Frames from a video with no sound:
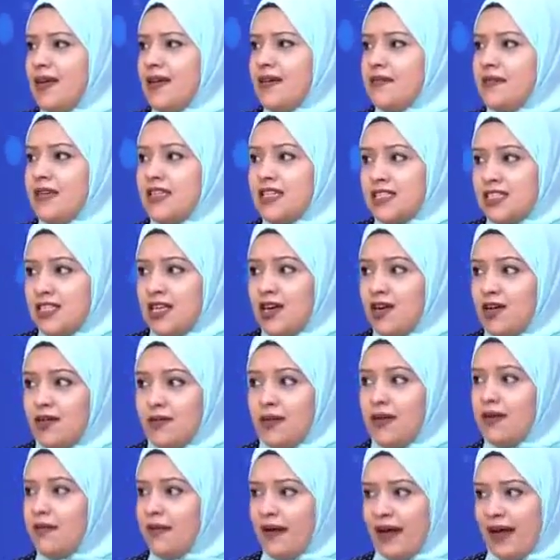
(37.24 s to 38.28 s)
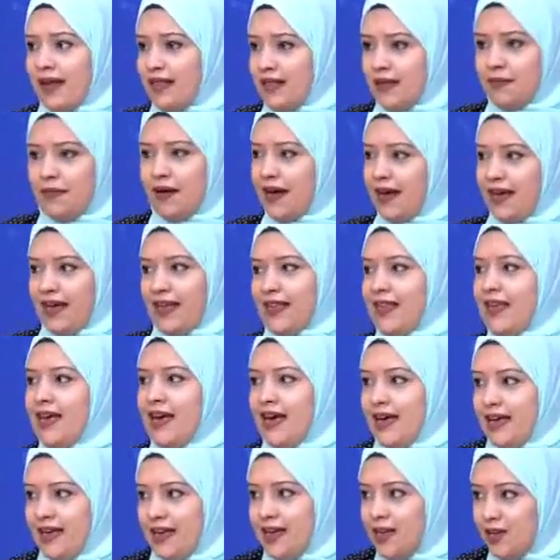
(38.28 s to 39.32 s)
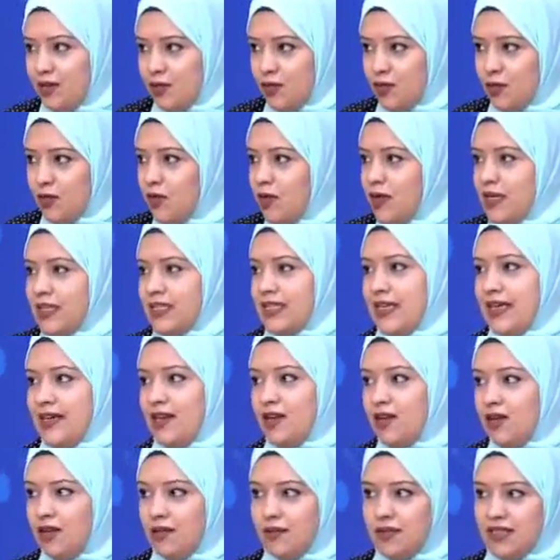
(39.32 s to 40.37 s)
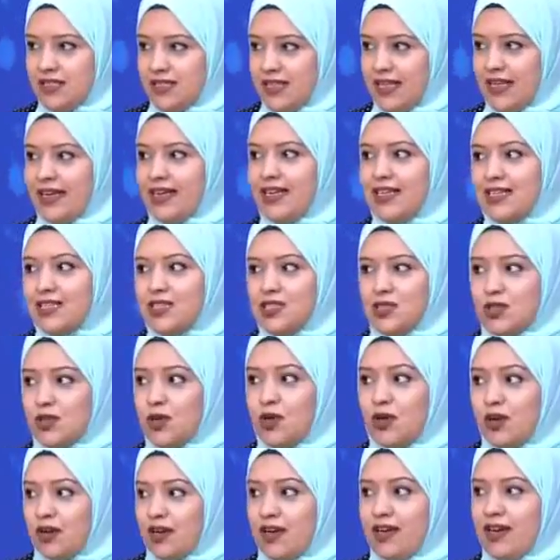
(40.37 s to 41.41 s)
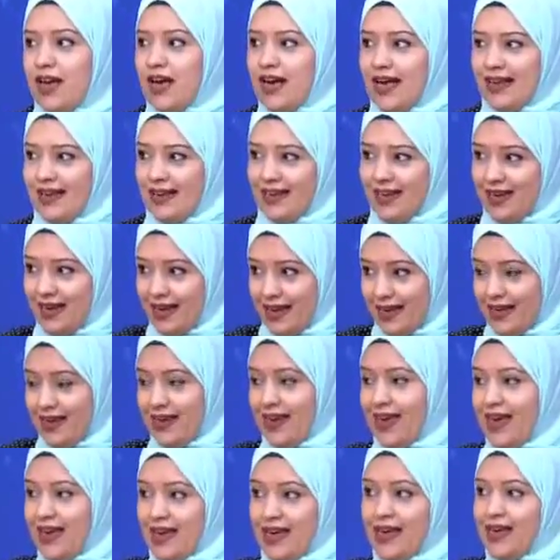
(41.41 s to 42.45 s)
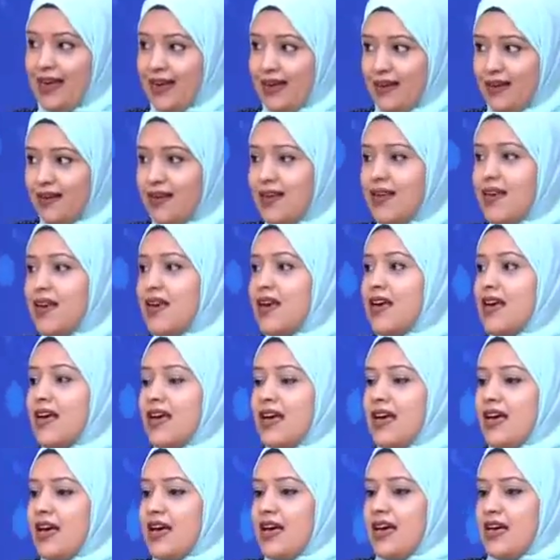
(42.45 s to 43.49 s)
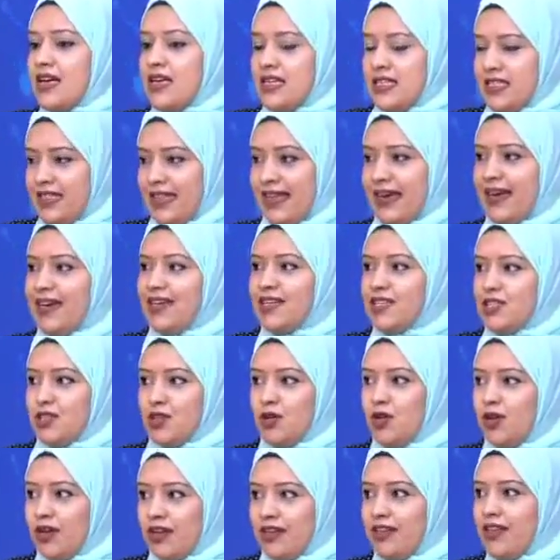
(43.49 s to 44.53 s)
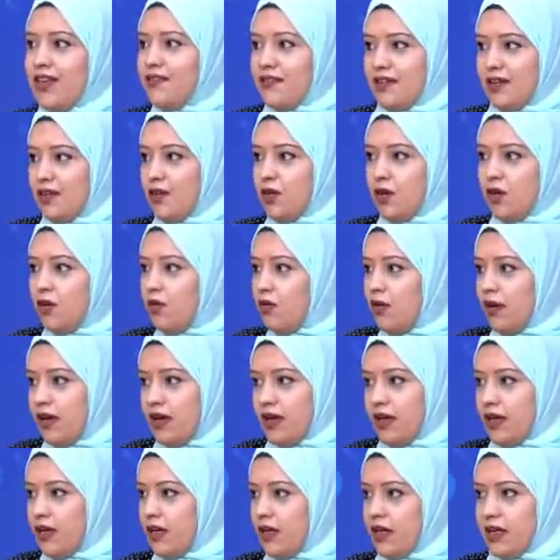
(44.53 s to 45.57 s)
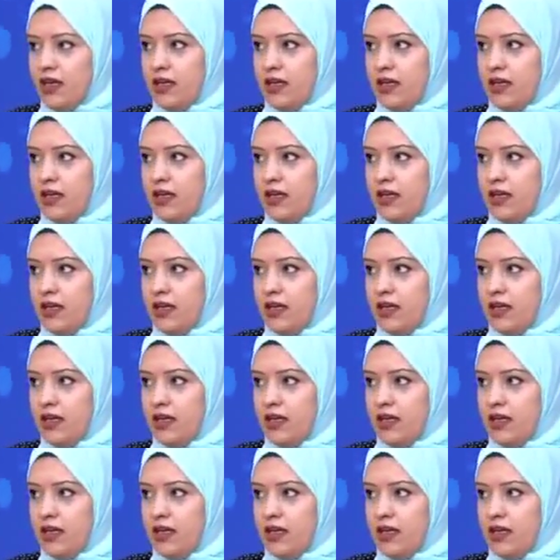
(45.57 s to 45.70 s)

انا ماليش دعوه بيه في دي دي حياته اذا كان هو بيستغل الشهره اللي حققها استغل الشهره دي في ان هو